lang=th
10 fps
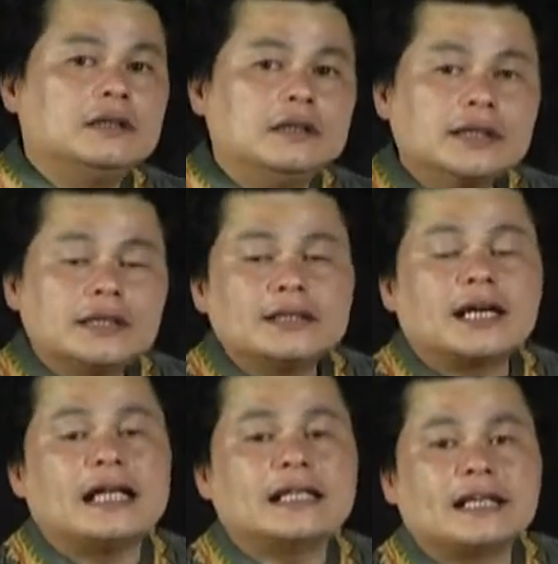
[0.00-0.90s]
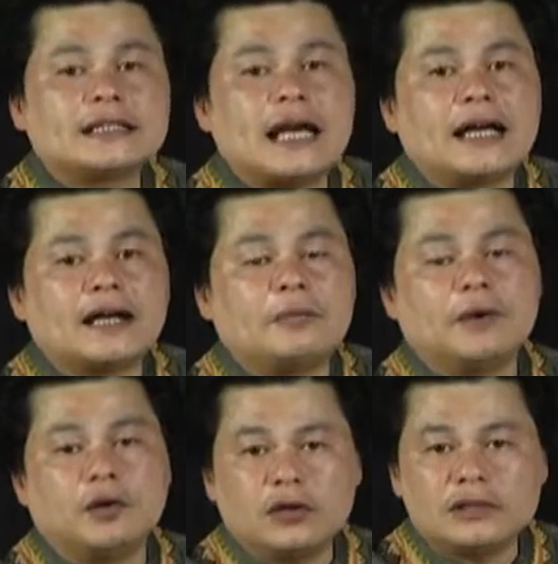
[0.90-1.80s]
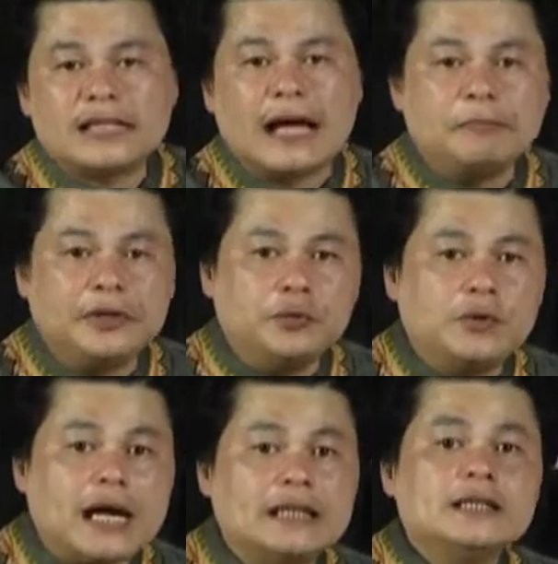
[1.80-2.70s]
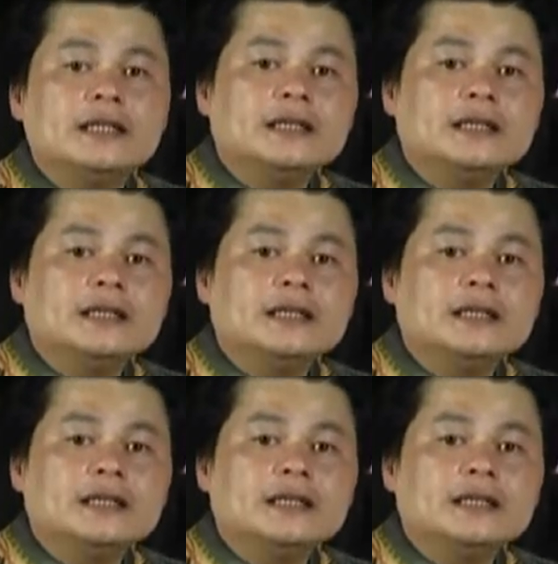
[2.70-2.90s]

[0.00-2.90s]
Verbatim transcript: หรือข้าราชการต่างๆนะครับเราก็จะตามไปดูงาน